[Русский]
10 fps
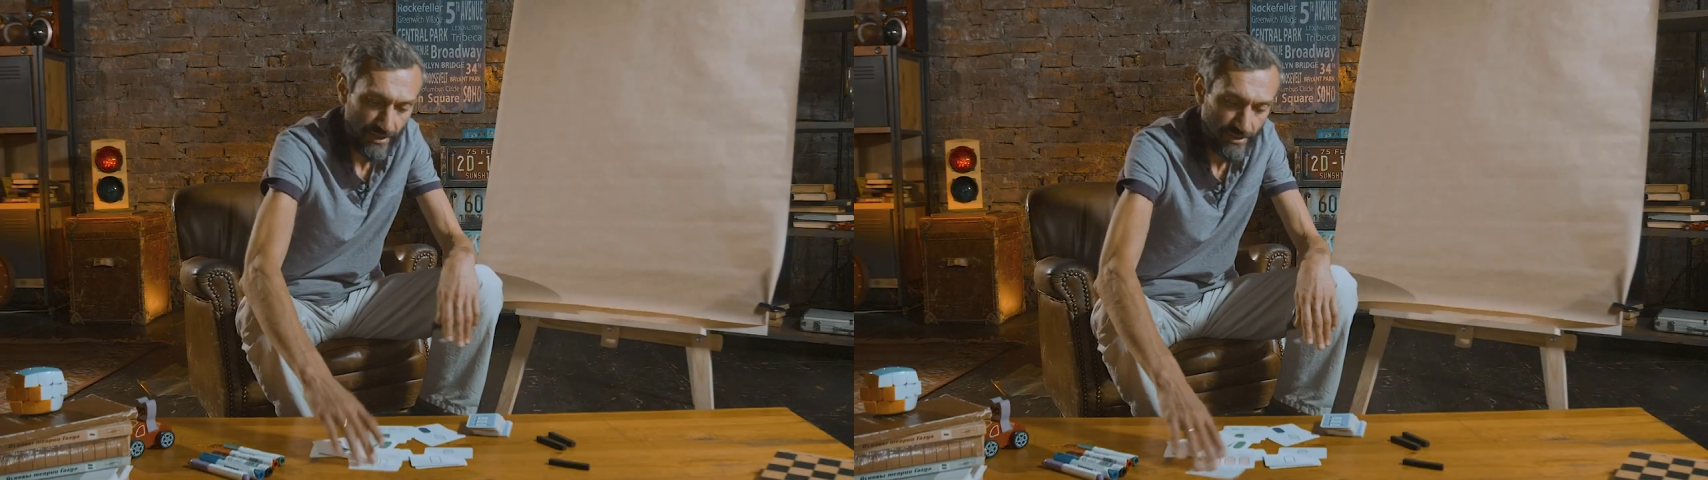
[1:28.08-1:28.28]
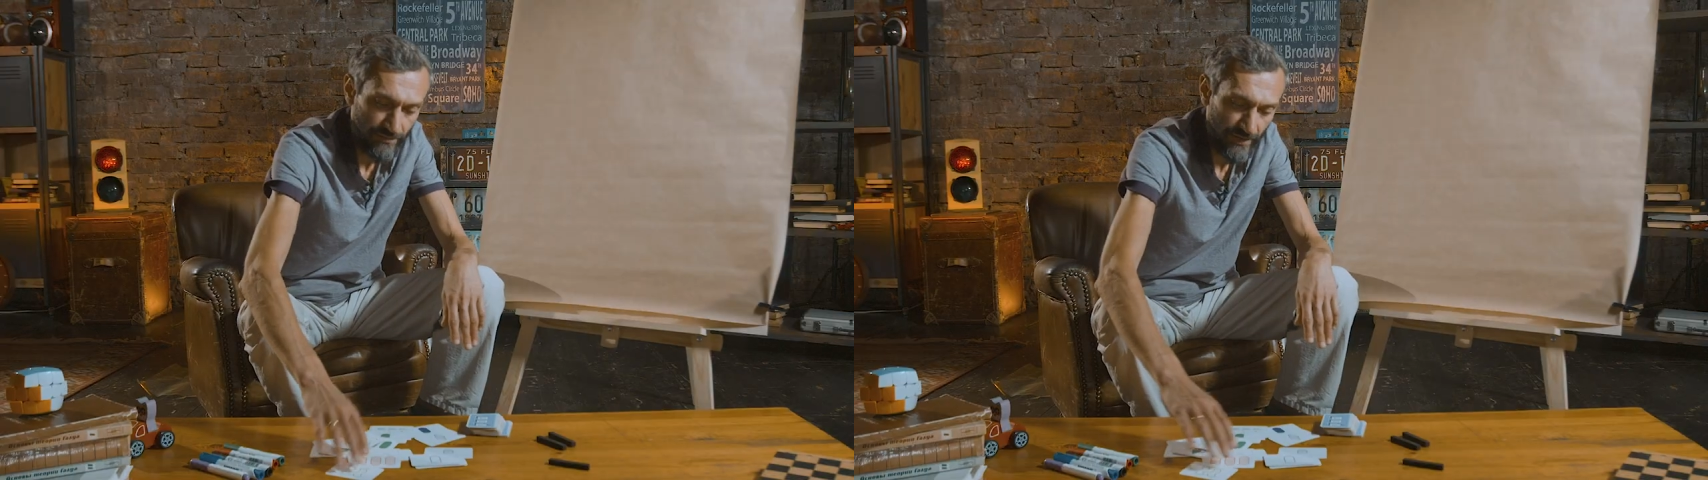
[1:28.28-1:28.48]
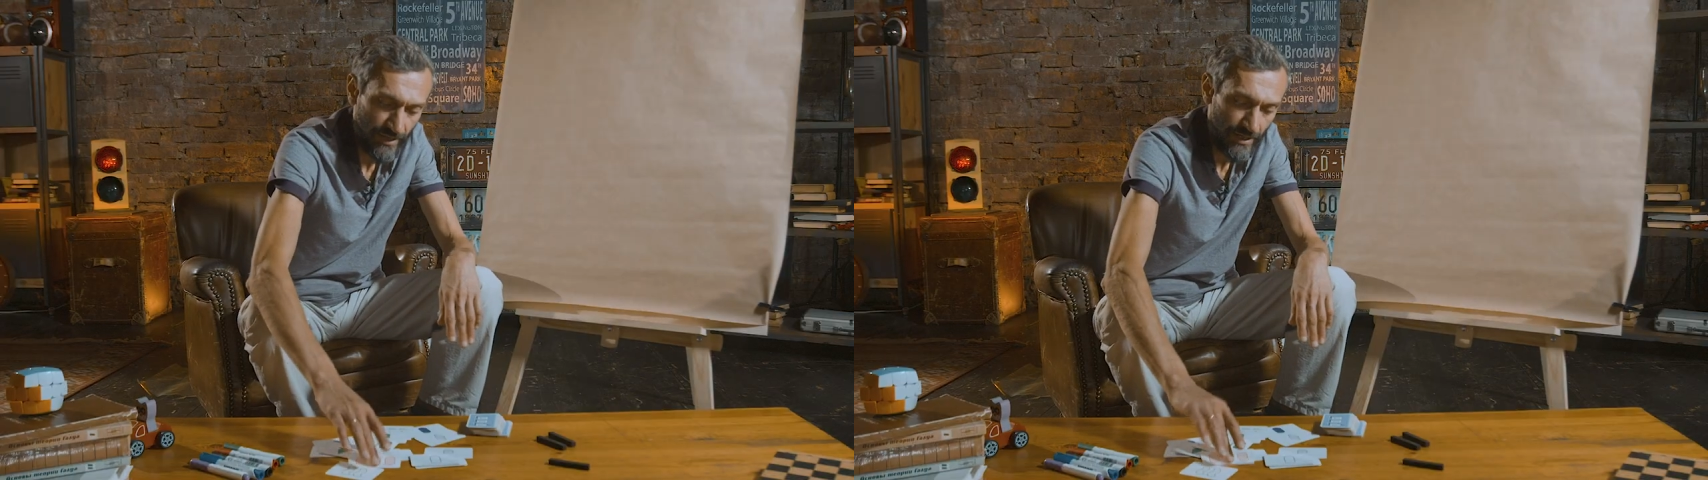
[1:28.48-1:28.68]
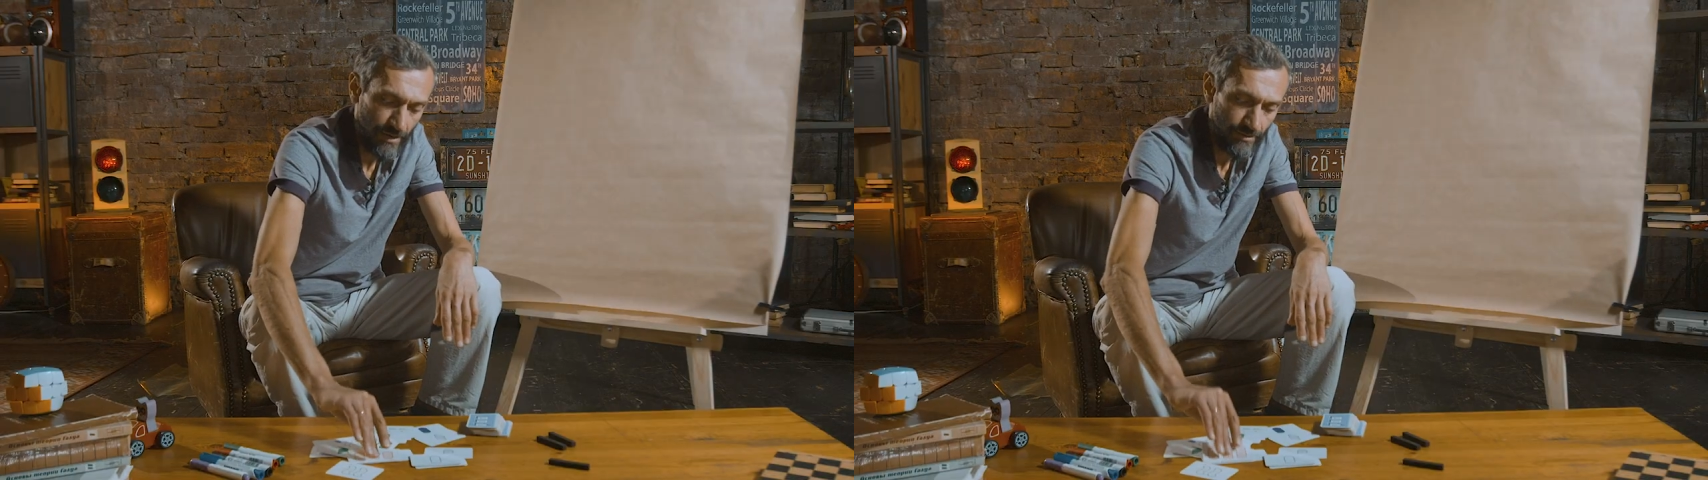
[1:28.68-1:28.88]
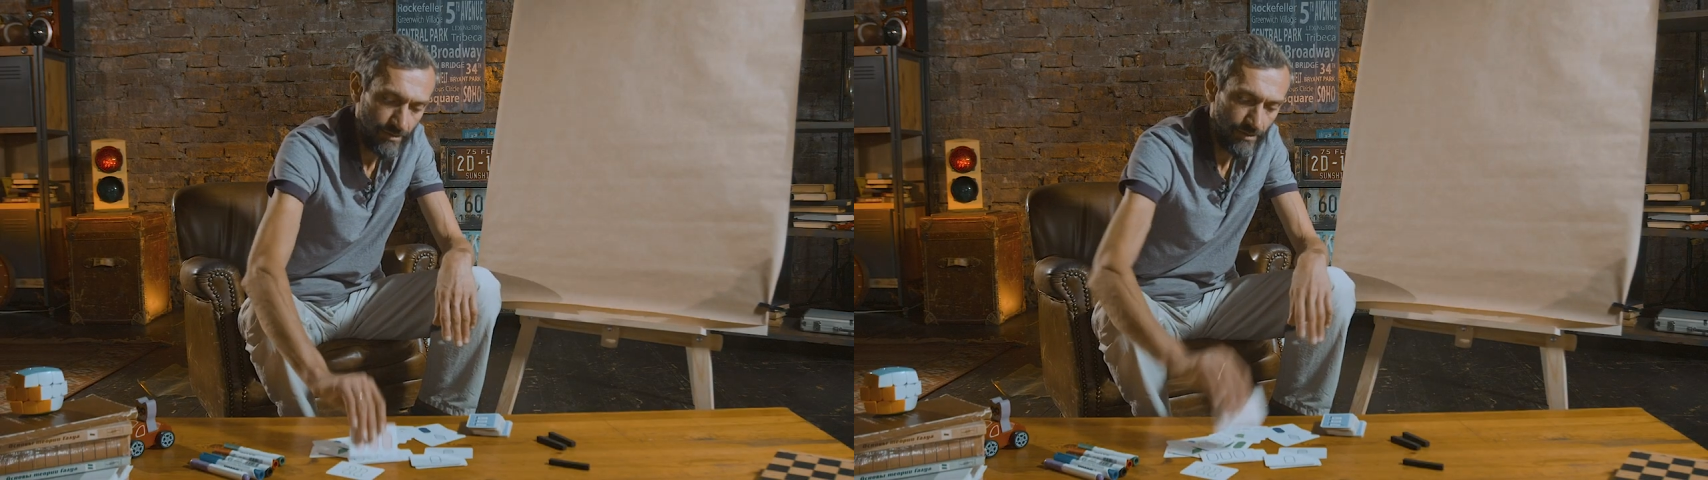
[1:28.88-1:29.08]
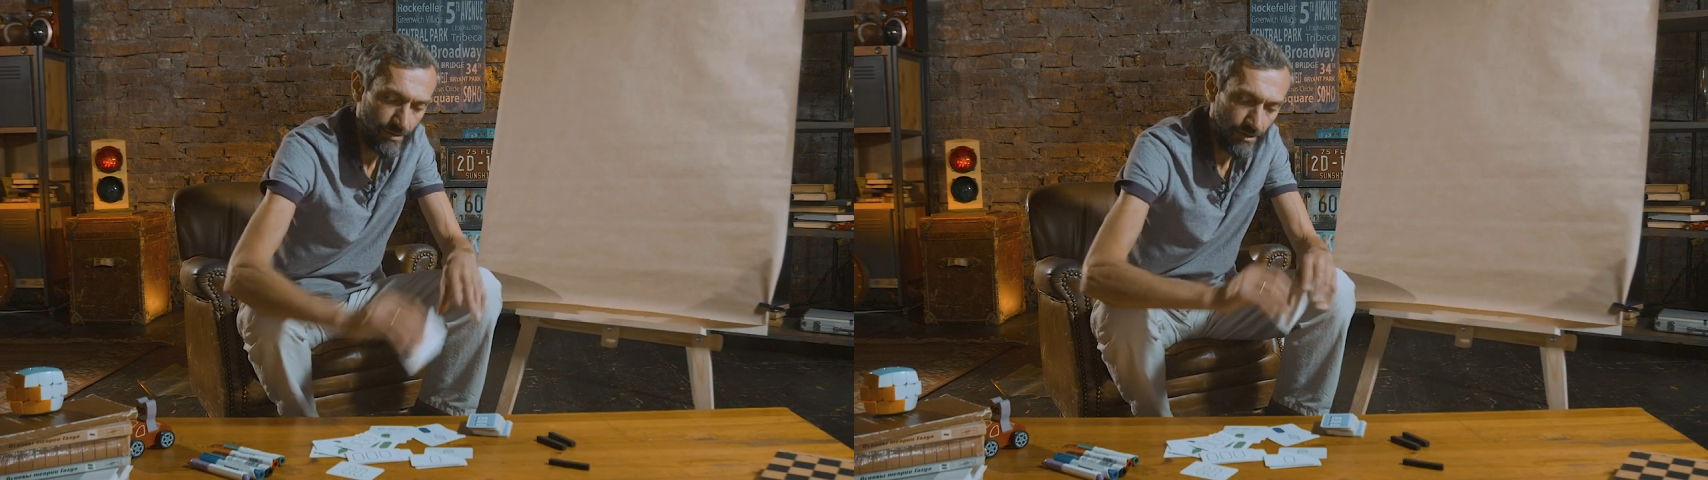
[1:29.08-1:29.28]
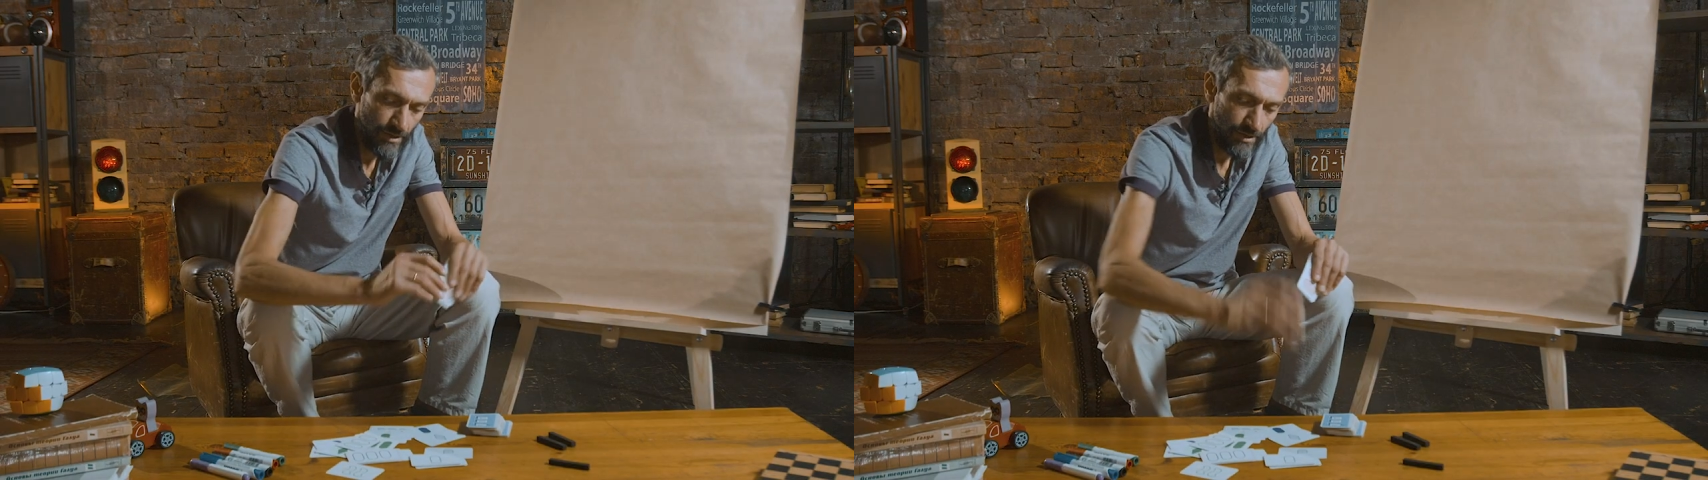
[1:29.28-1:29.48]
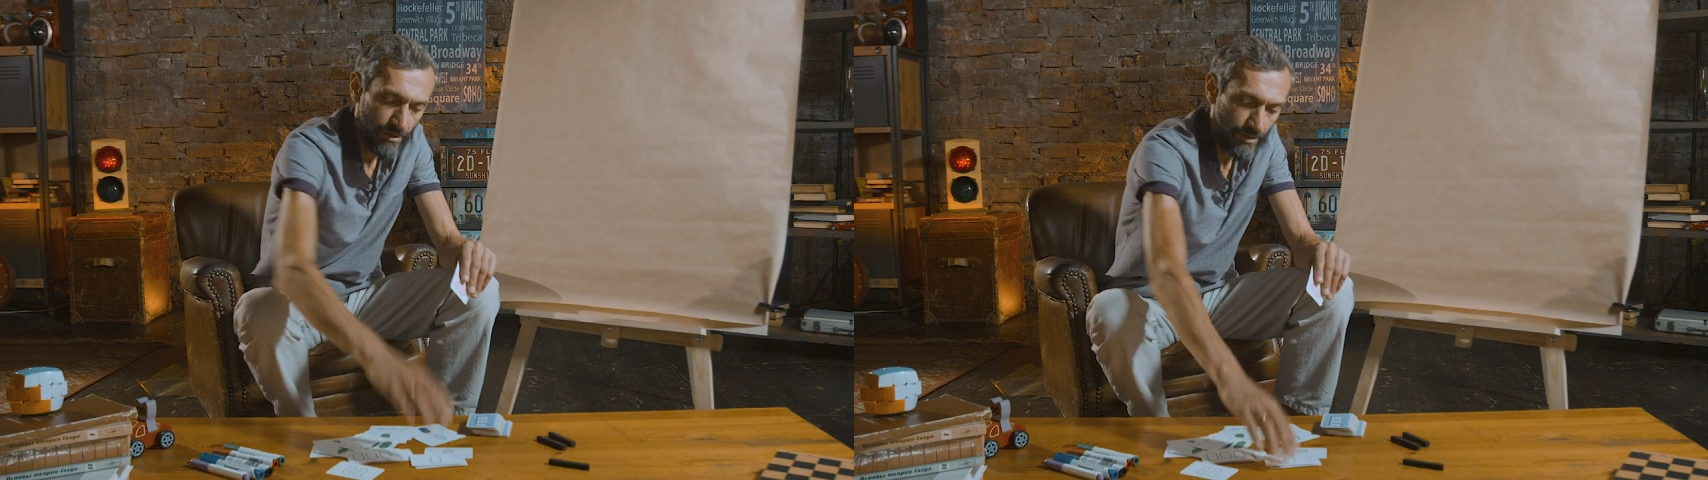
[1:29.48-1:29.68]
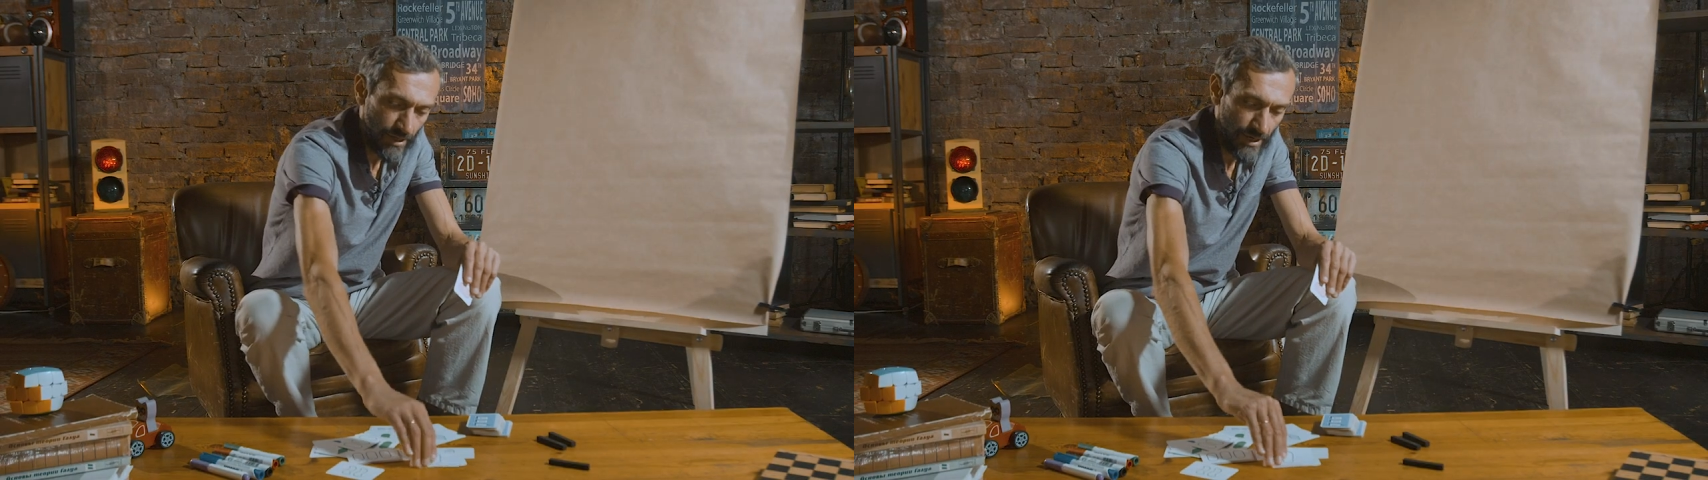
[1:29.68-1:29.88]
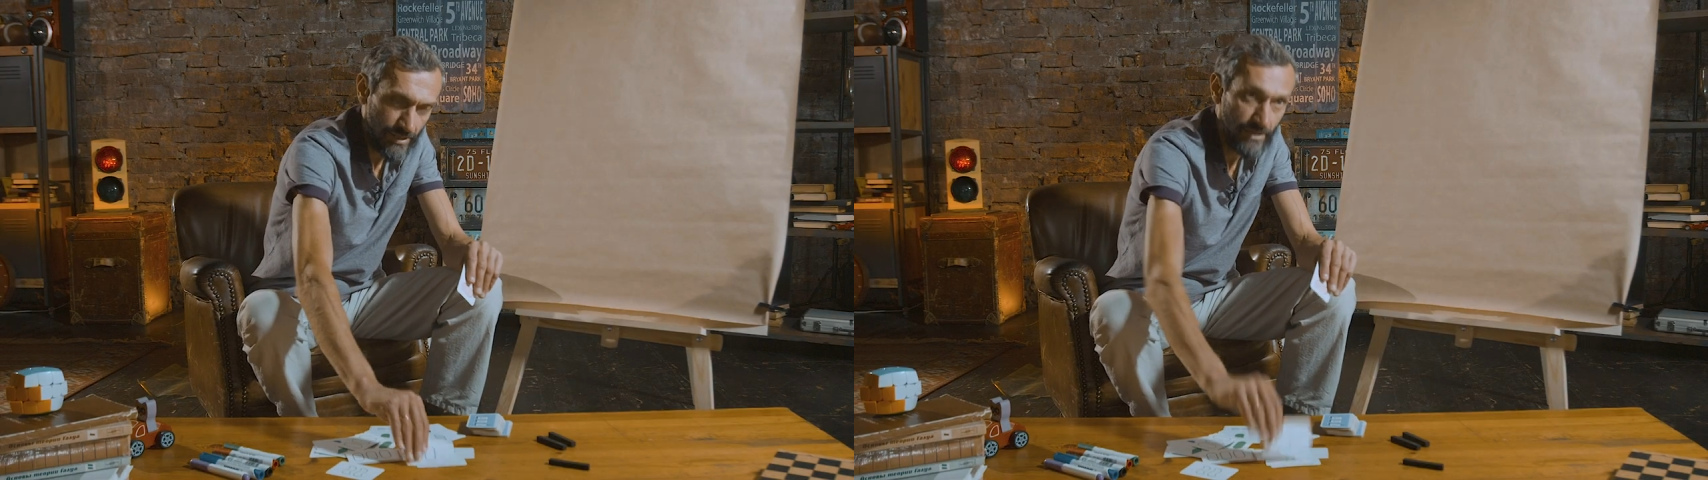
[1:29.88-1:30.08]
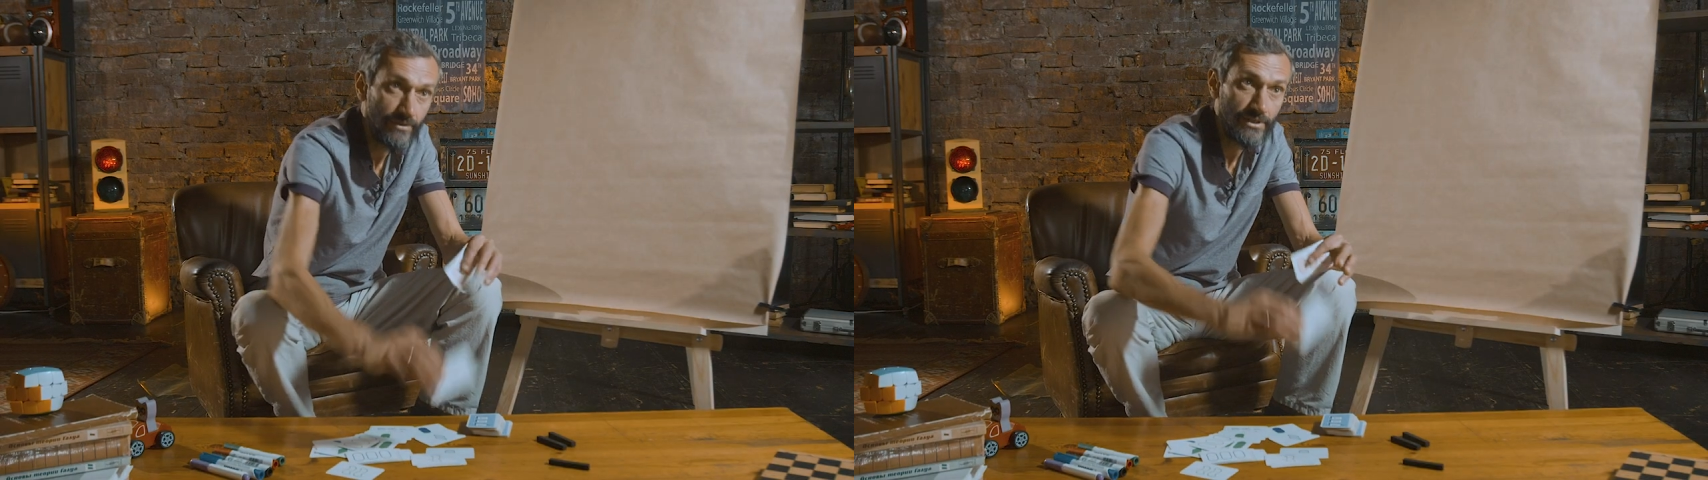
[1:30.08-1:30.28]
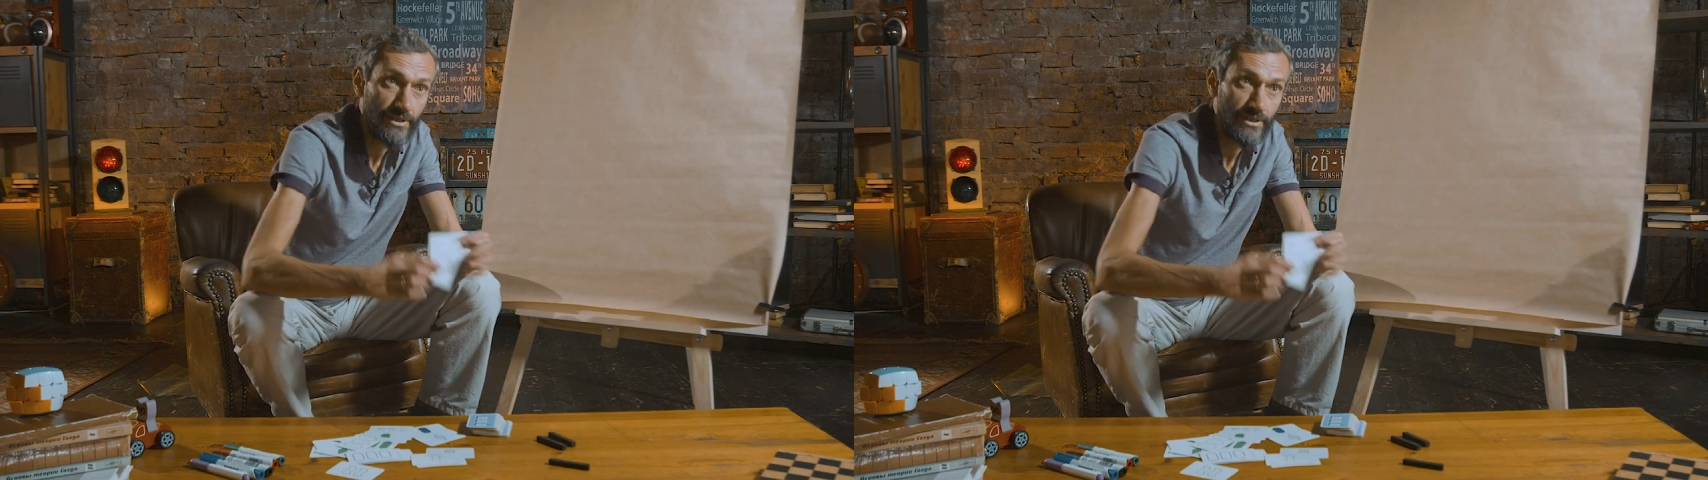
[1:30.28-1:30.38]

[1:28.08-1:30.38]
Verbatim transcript: они цвета? красного,